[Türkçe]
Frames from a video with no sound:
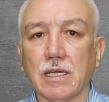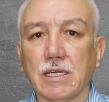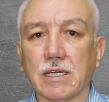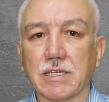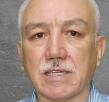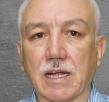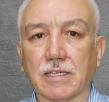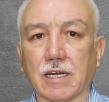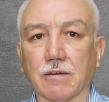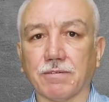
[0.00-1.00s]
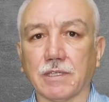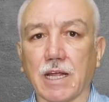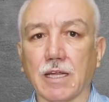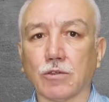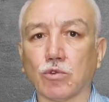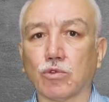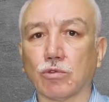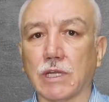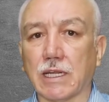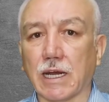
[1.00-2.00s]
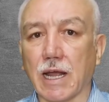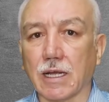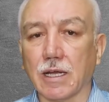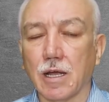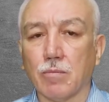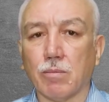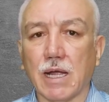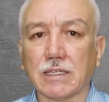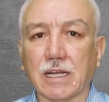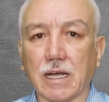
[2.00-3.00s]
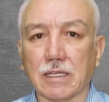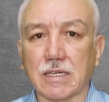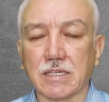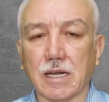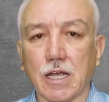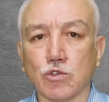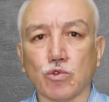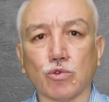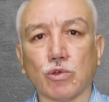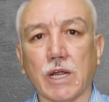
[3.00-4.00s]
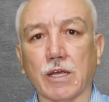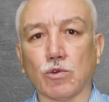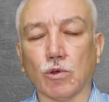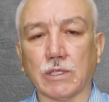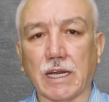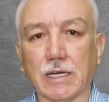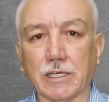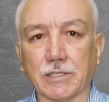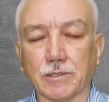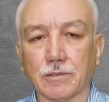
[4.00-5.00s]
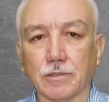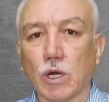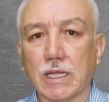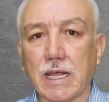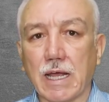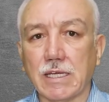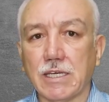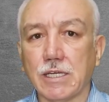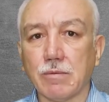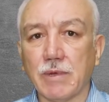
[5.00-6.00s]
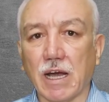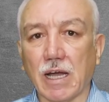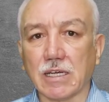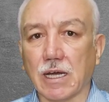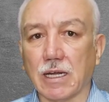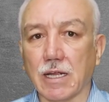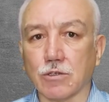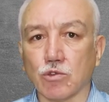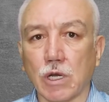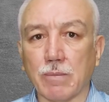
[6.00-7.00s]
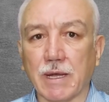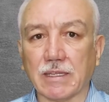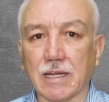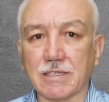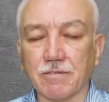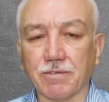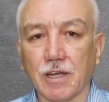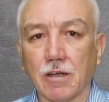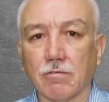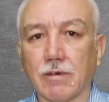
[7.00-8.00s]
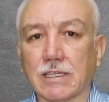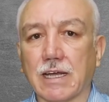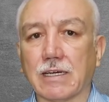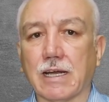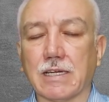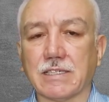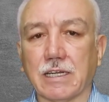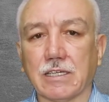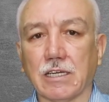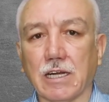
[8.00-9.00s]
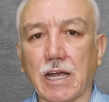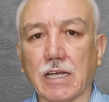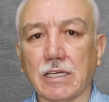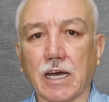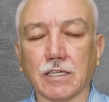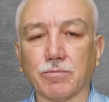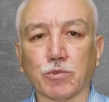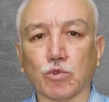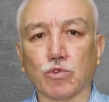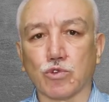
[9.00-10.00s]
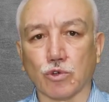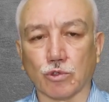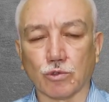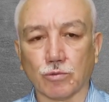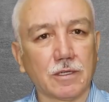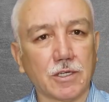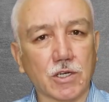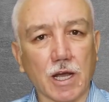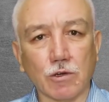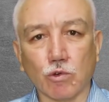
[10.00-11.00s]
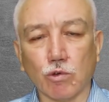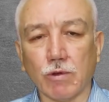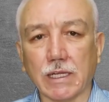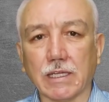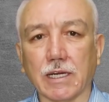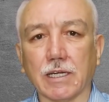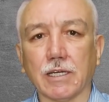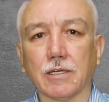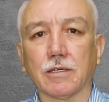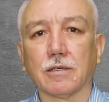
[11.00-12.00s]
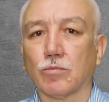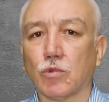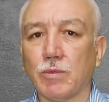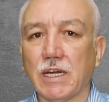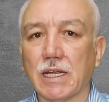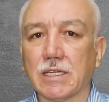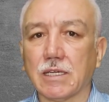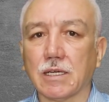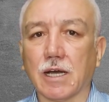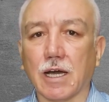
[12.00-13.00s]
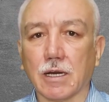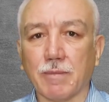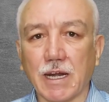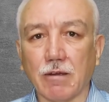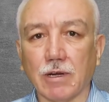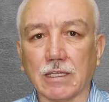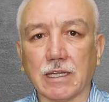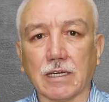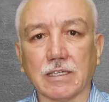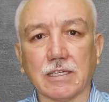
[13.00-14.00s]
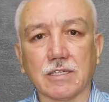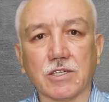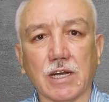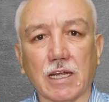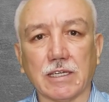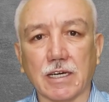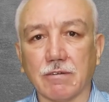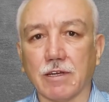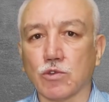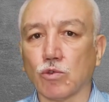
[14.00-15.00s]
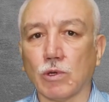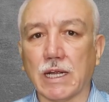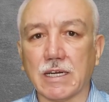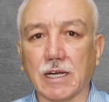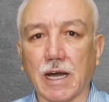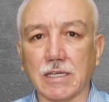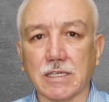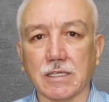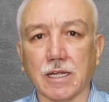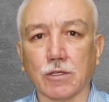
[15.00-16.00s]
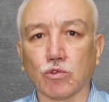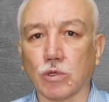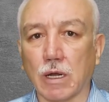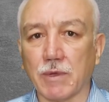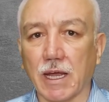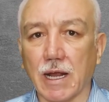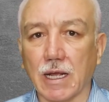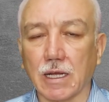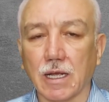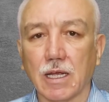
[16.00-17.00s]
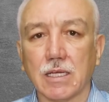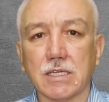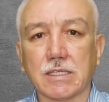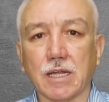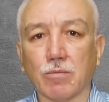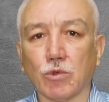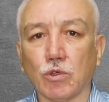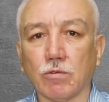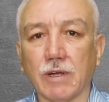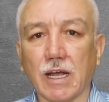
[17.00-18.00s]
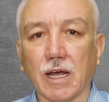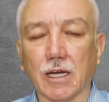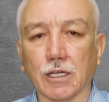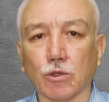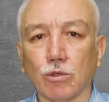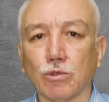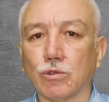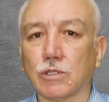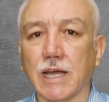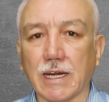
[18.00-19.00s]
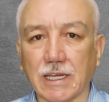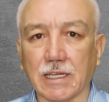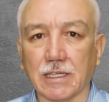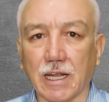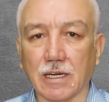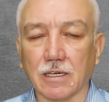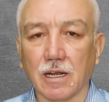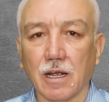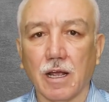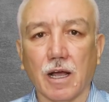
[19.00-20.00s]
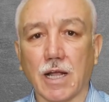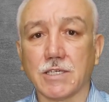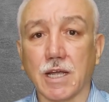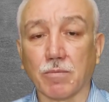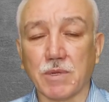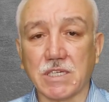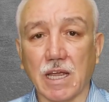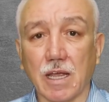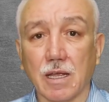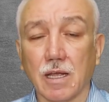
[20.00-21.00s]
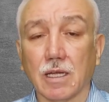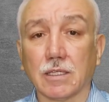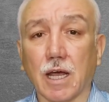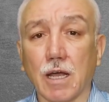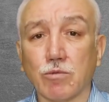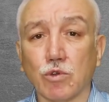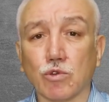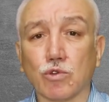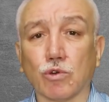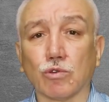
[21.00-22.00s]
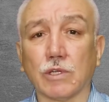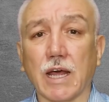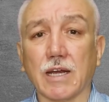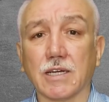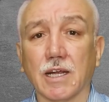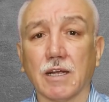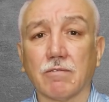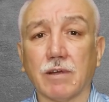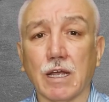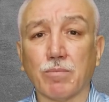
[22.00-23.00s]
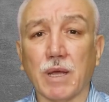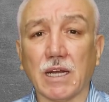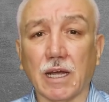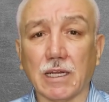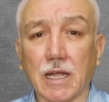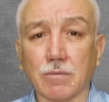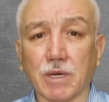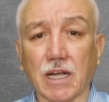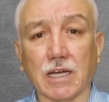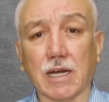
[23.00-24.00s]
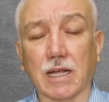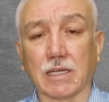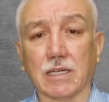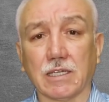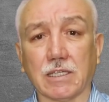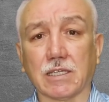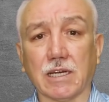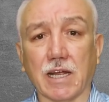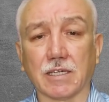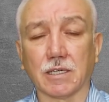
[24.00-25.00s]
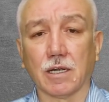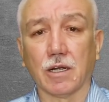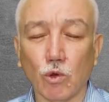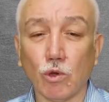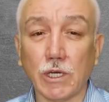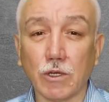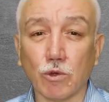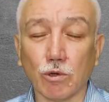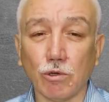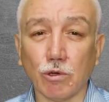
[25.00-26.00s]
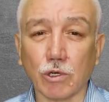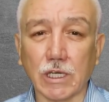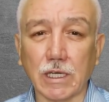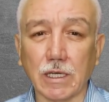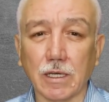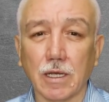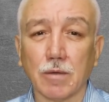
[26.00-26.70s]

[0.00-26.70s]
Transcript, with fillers: İngilizler tarafından tutuklanarak Malta adasına sürgüne gönderilir. Orada 20 ay kalan Süleyman Nazif vatan hasretiyle yanıp tutuşur. İşgal kuvvetleri bu milletin kahraman evlatlarının silahları ve süngüleri karşısında tutunamayarak İstanbul'u ve Anadolu'yu terk ettiler. Ancak bize daha büyük sorunlar ve belalar bırakarak gittiler. Öyle görülüyor ki